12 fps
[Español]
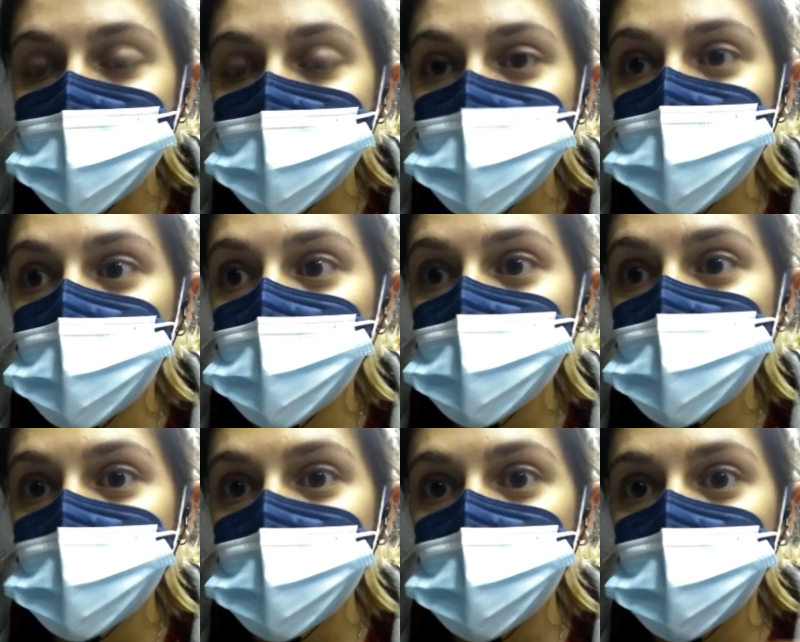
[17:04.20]
que hagan
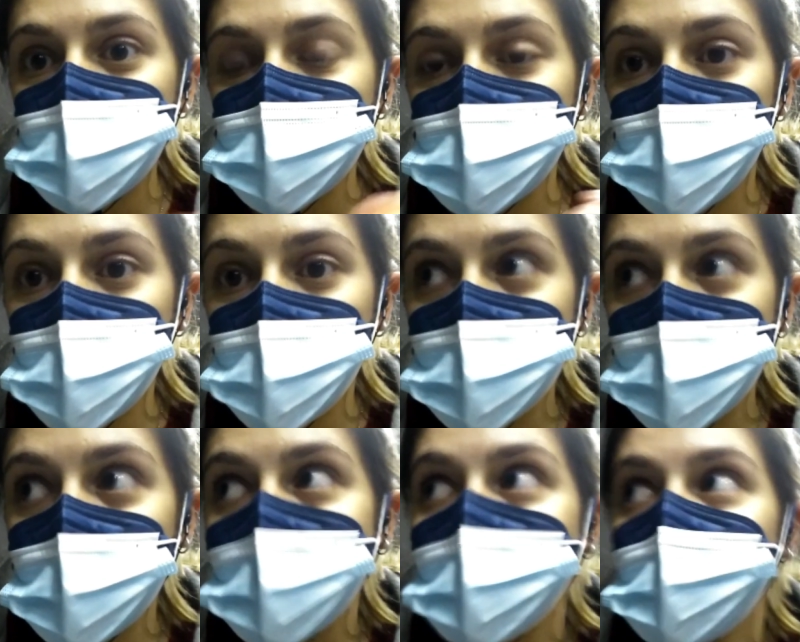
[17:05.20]
deporte o que se
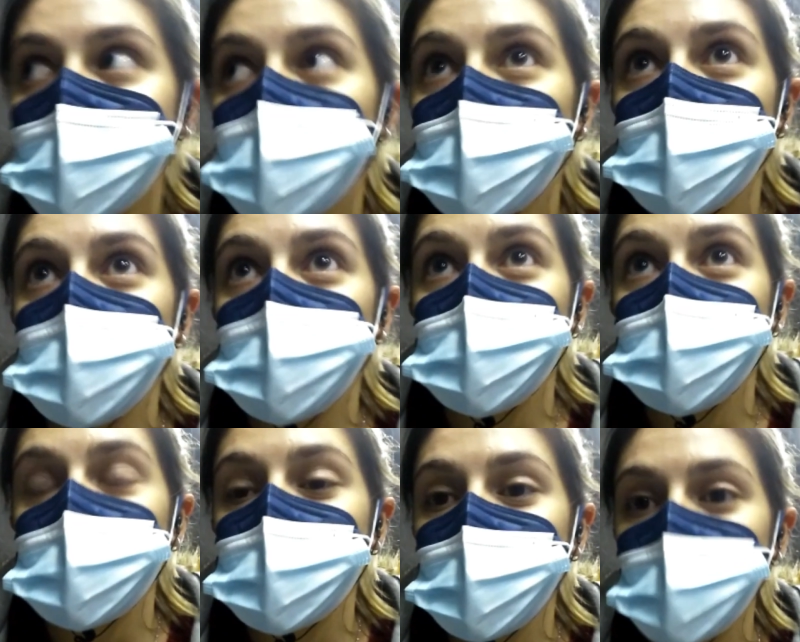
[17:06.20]
muevan. No
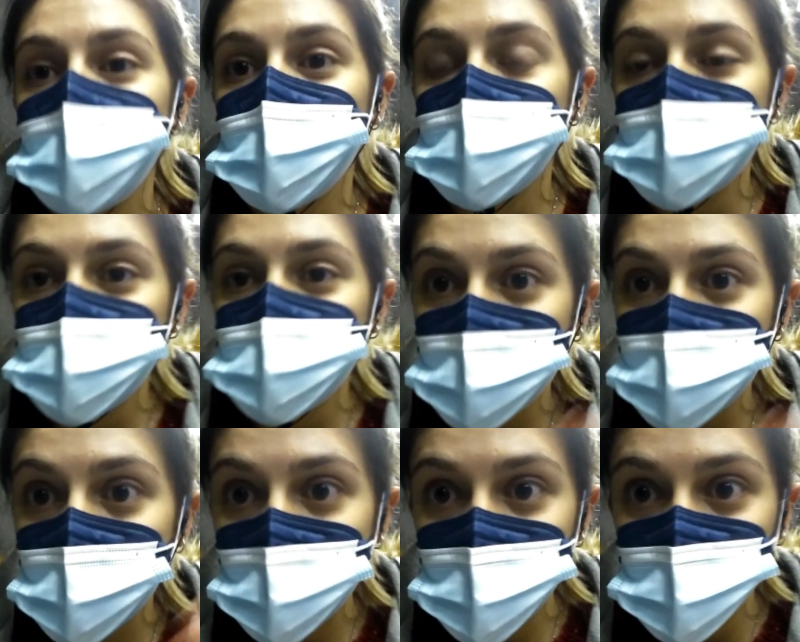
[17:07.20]
sé, ¿sabes? Creo que eso
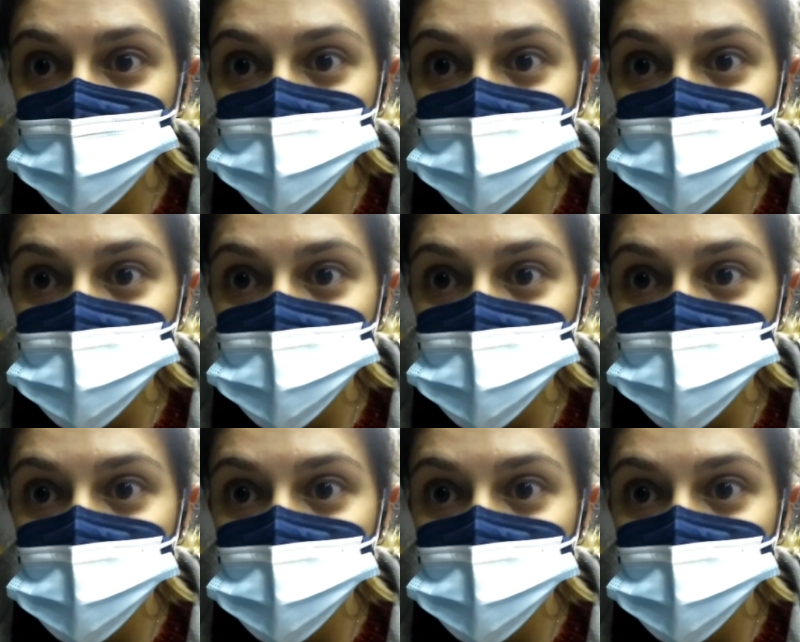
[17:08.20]
está mal